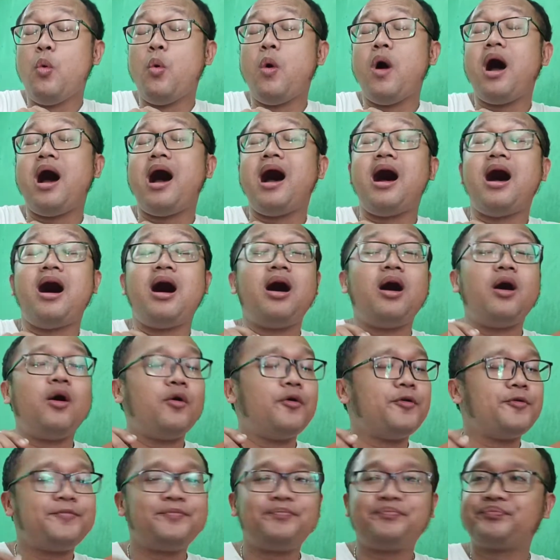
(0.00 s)

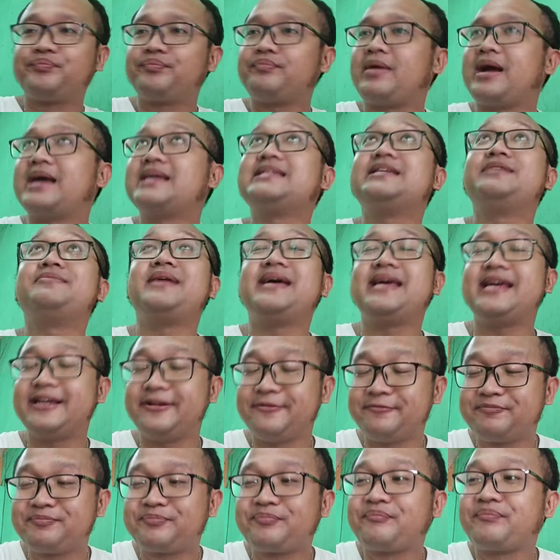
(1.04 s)
wow makasih ya mbak ya
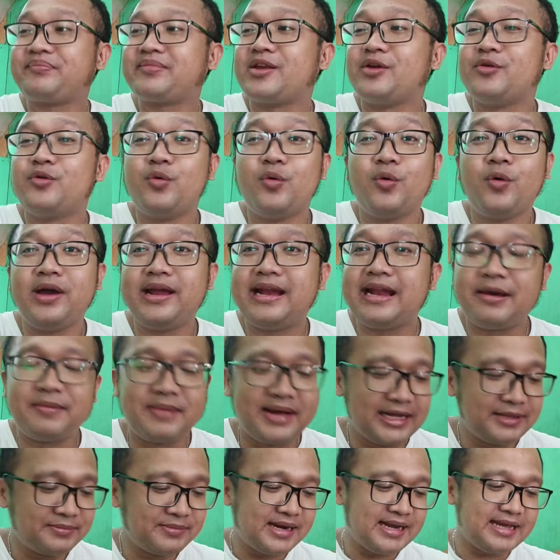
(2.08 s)
enak
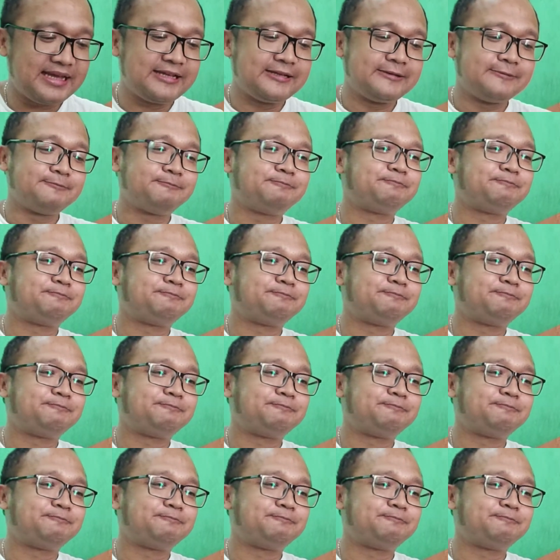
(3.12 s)
banget Bray